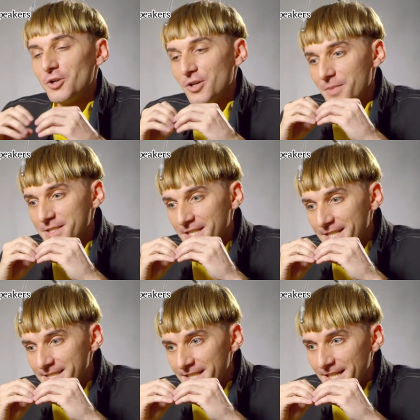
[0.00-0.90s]
Lo que pasa es
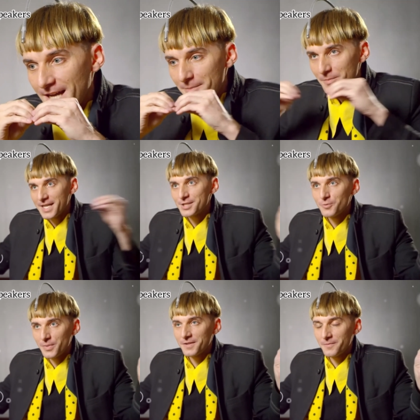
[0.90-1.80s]
que si amplías
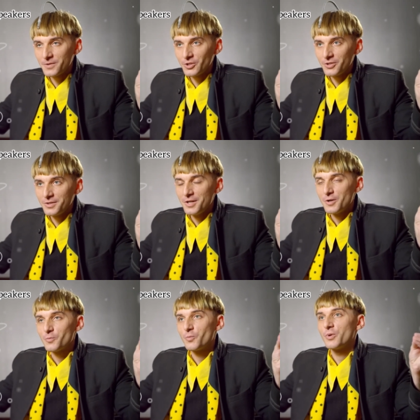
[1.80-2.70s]
tu percepción,
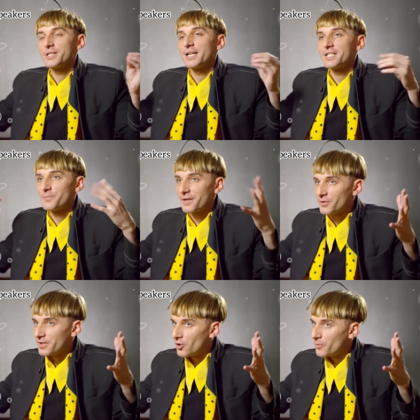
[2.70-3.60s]
pues el
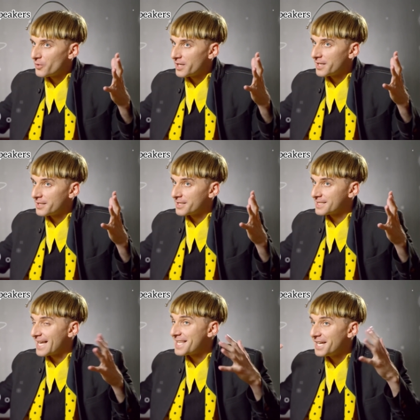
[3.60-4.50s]
espacio de golpe
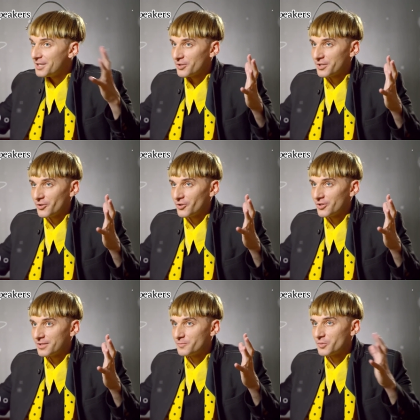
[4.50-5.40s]
está lleno de
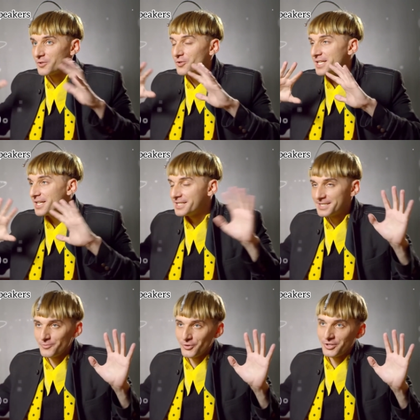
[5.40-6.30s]
color, pero
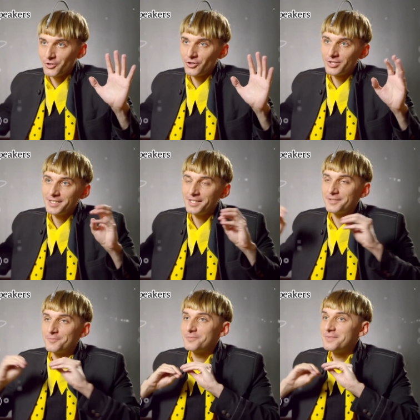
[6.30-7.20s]
llenísimo de color
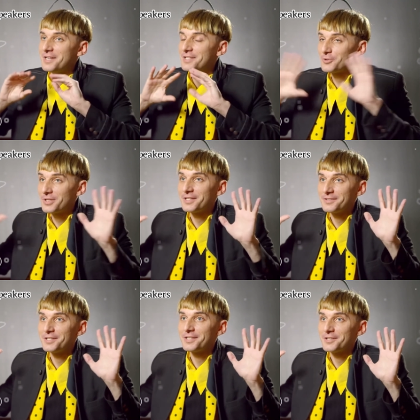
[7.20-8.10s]
y lleno
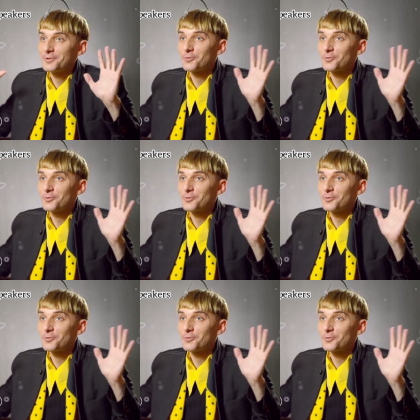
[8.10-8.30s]
de,